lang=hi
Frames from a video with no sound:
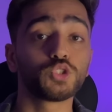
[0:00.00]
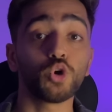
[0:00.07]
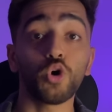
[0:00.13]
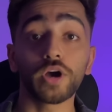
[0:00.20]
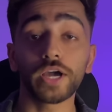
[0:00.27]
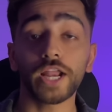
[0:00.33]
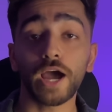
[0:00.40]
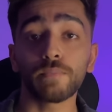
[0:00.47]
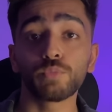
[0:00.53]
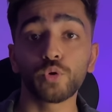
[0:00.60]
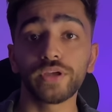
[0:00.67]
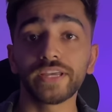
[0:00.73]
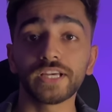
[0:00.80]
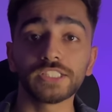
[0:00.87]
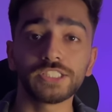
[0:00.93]
तो अगर आपको
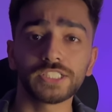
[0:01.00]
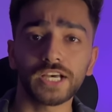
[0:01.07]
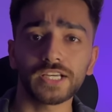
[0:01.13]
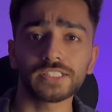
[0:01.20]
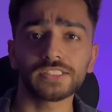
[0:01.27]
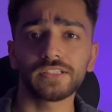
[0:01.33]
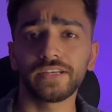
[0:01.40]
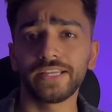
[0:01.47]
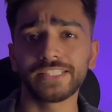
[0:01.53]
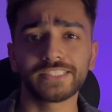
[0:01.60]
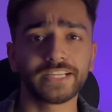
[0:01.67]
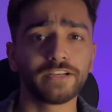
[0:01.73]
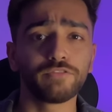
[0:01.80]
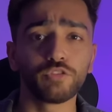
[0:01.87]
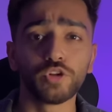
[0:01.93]
एक अच्छा
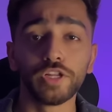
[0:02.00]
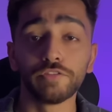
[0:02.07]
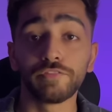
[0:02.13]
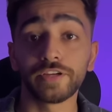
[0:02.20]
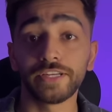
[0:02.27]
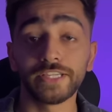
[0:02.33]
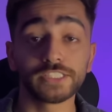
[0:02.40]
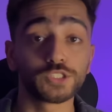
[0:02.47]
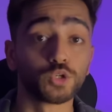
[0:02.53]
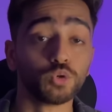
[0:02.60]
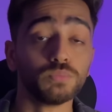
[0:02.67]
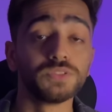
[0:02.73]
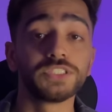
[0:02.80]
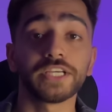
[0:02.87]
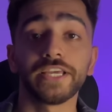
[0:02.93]
डिसेंट फुली फर्निश्ड
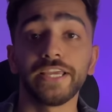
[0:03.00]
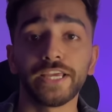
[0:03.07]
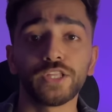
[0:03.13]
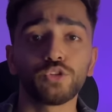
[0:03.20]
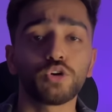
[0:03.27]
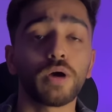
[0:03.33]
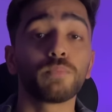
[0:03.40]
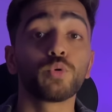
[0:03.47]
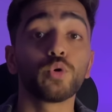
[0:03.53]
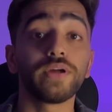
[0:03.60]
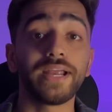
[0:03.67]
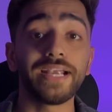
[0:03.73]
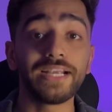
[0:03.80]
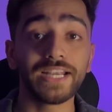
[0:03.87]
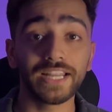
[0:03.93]
रूम चाहिए तो आपको
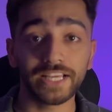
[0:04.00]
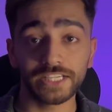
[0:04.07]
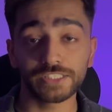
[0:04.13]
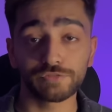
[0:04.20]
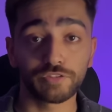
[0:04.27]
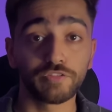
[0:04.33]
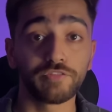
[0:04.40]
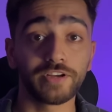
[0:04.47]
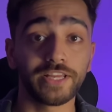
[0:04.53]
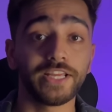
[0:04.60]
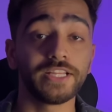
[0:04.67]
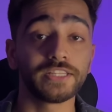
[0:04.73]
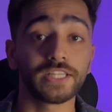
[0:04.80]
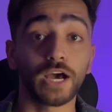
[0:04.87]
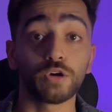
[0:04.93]
एटलीस्ट
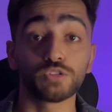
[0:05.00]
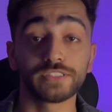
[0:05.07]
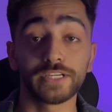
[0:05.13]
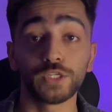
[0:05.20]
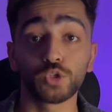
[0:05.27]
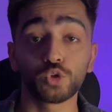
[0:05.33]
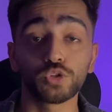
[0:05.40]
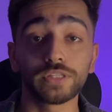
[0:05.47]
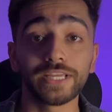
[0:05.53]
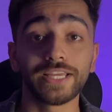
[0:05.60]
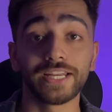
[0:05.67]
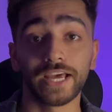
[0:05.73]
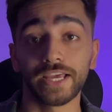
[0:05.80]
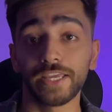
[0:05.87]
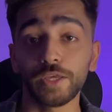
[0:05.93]
थाउजेंड वेरिएंट तो
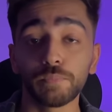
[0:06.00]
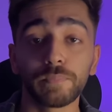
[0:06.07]
देना ही